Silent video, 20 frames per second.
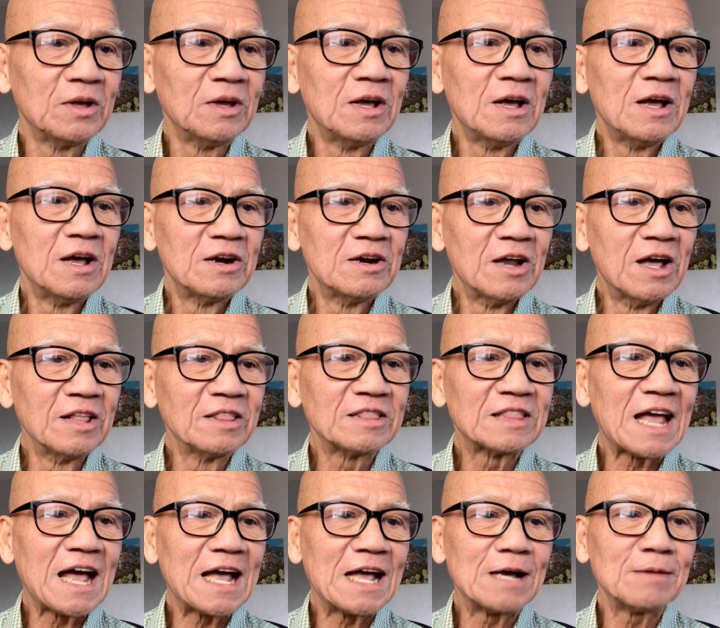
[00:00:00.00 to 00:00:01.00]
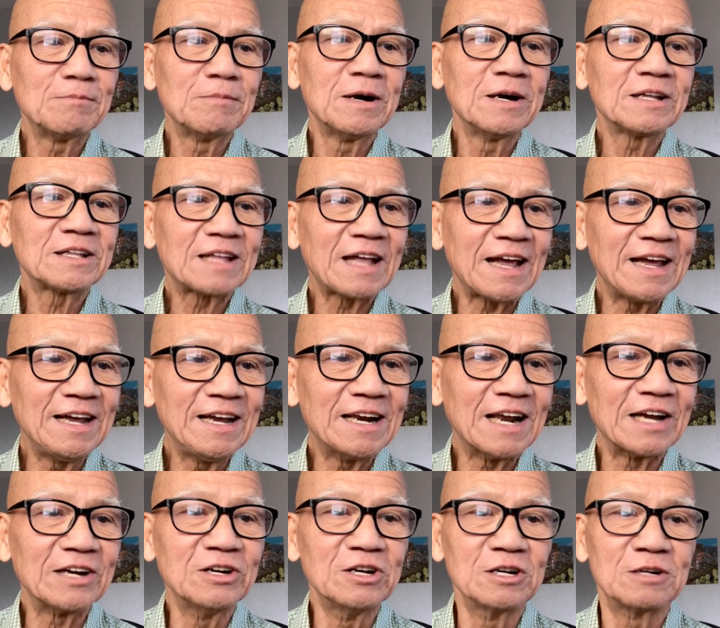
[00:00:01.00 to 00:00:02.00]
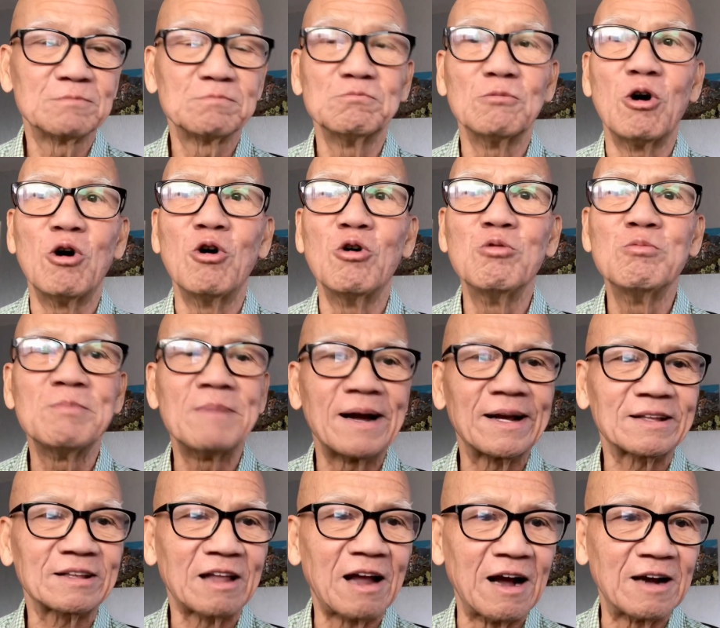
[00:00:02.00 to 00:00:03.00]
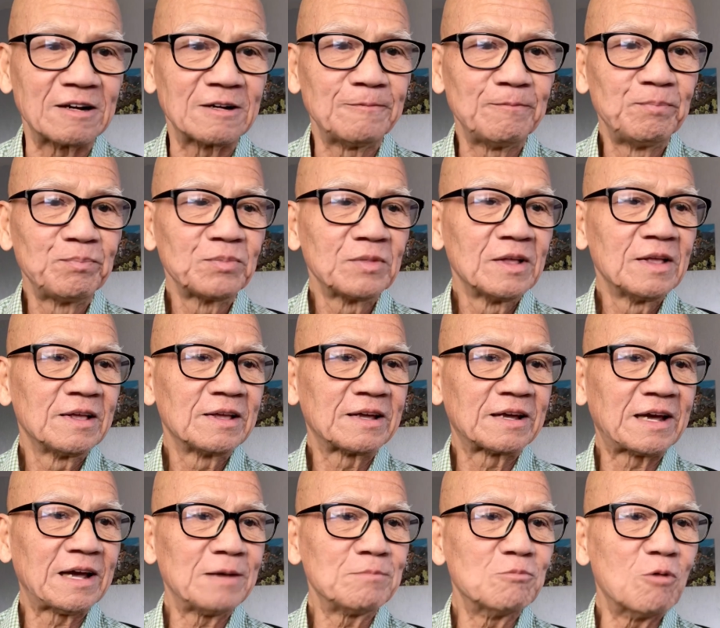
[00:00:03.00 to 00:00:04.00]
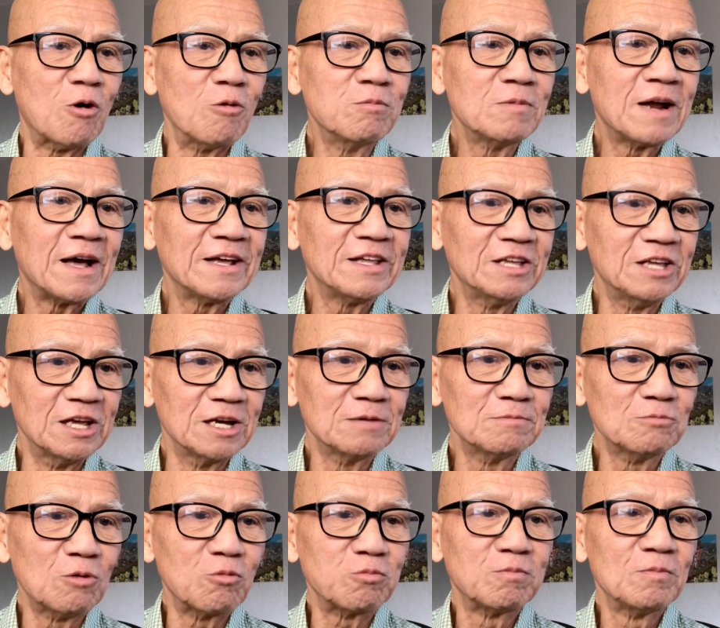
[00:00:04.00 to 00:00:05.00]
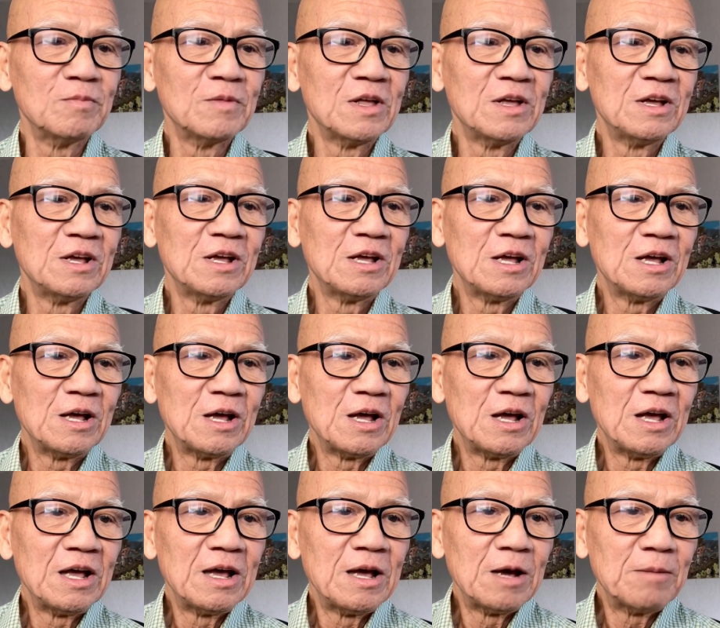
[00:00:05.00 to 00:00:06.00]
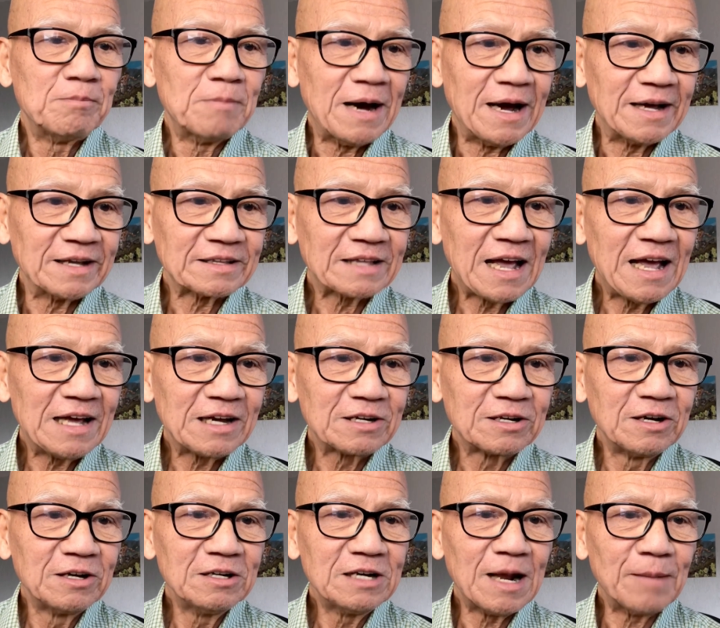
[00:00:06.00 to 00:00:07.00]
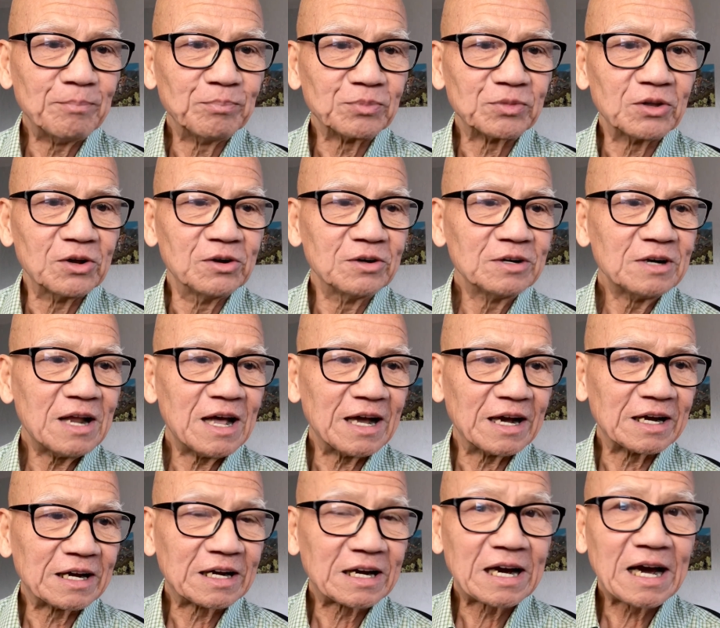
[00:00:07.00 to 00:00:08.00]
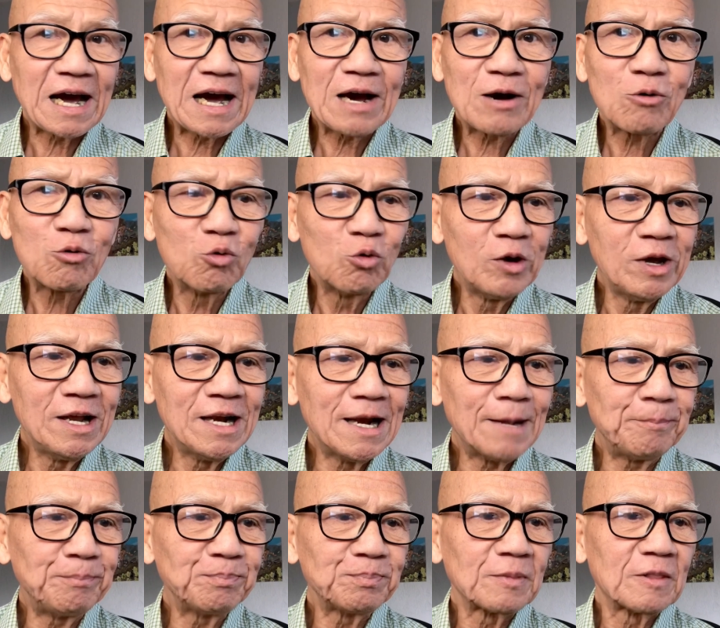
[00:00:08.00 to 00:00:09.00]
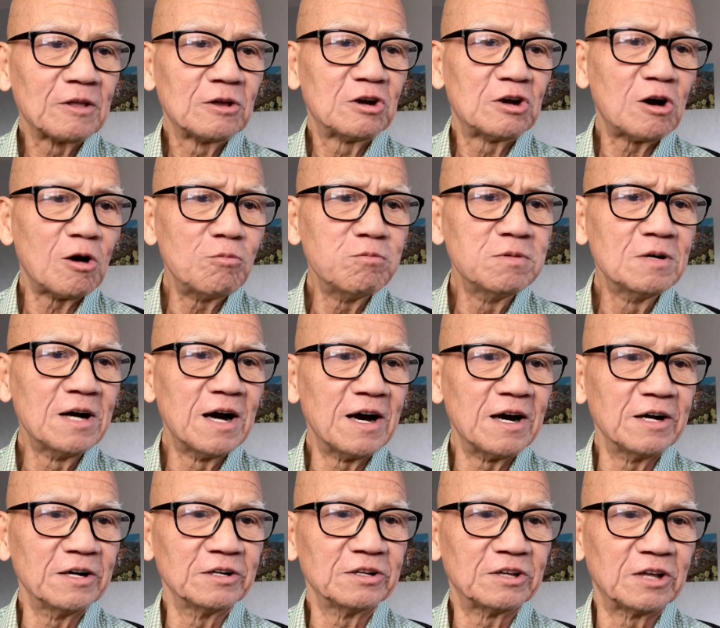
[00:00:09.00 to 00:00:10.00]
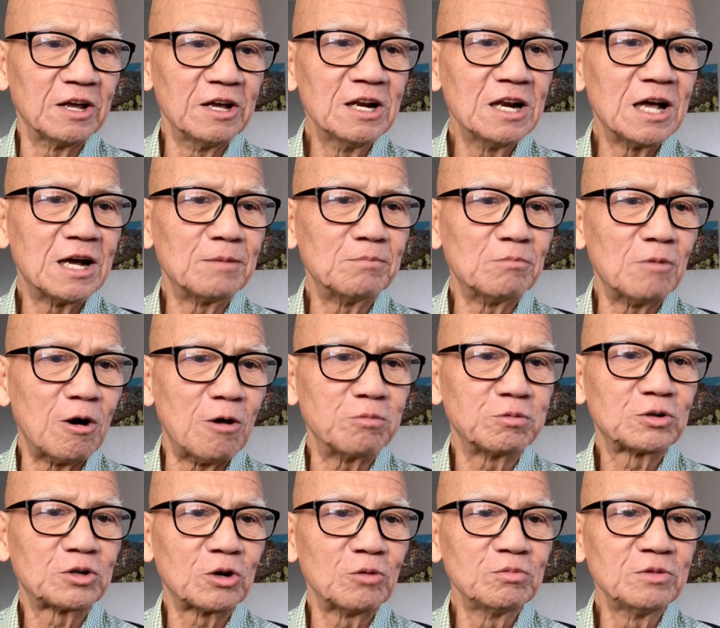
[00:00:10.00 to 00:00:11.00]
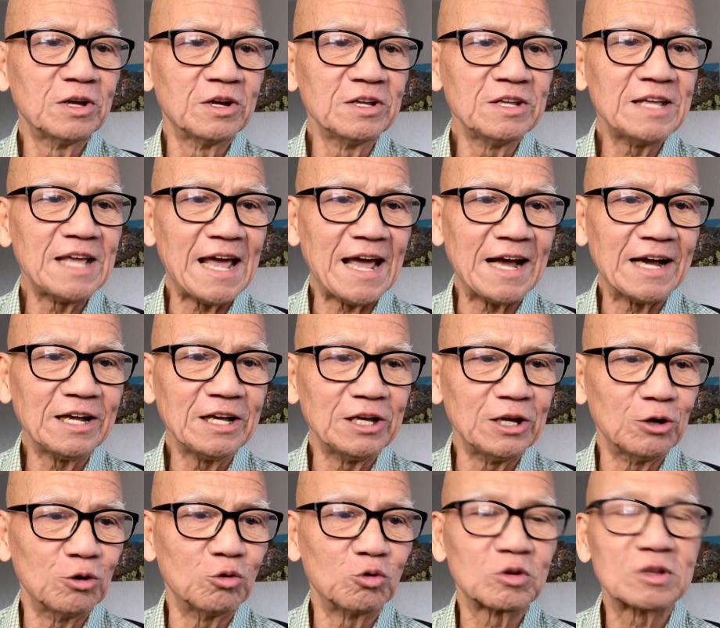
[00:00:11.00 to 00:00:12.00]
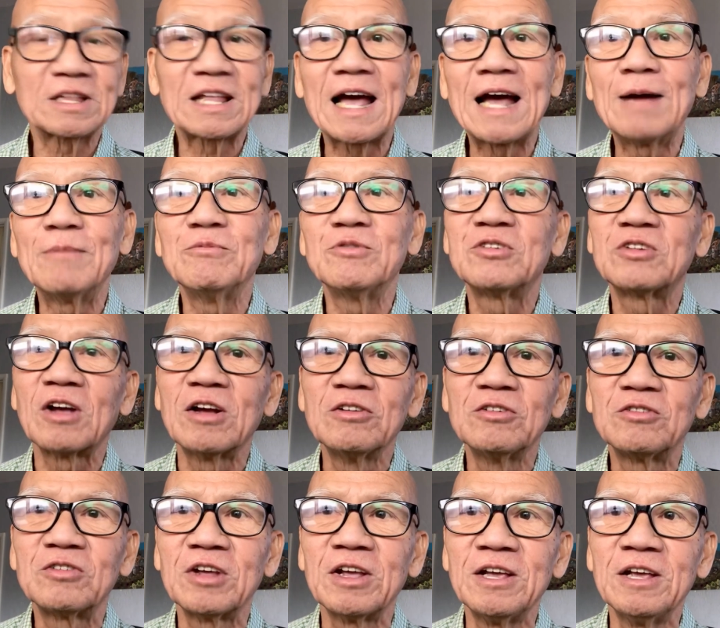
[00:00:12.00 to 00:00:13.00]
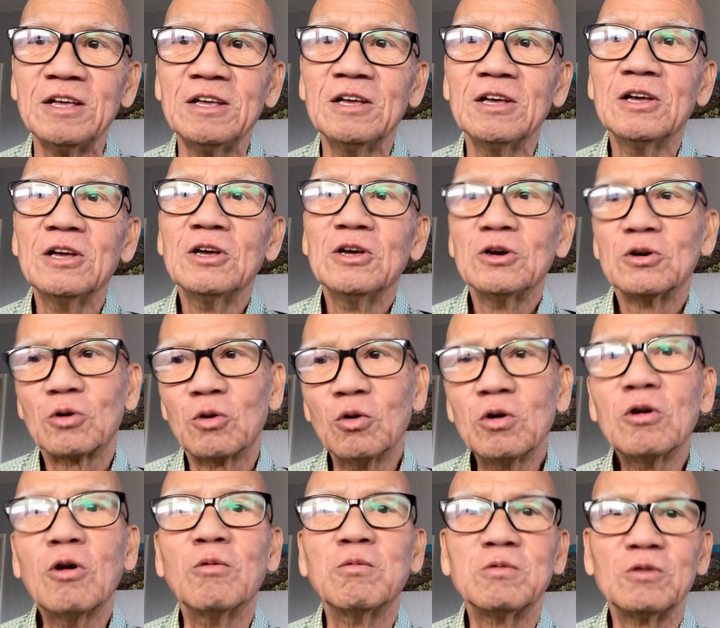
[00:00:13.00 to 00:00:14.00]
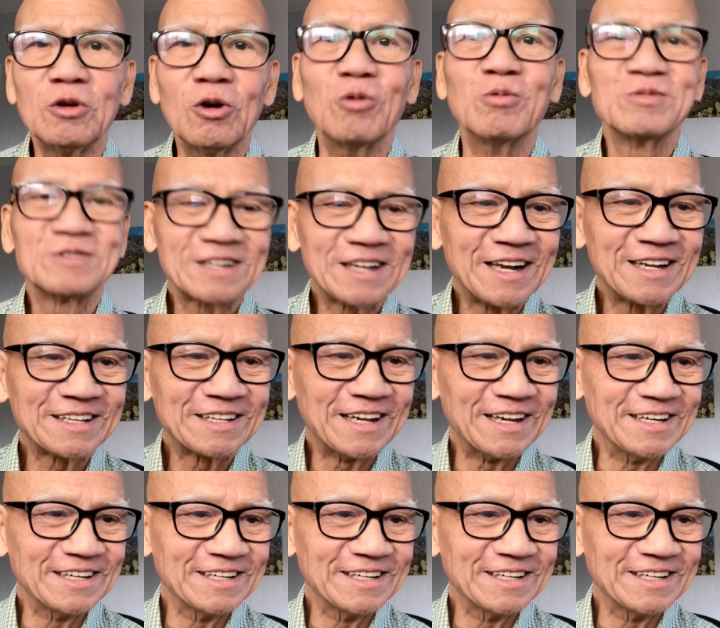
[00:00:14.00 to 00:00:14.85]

nên ta mới thấy lại được bộ mặt thật cái bổn lai diện mục mà ta cứ lầm tưởng là cao quý lắm không ngờ chỉ là một trong những nhãn hiệu tham sân si của lục dục thất tình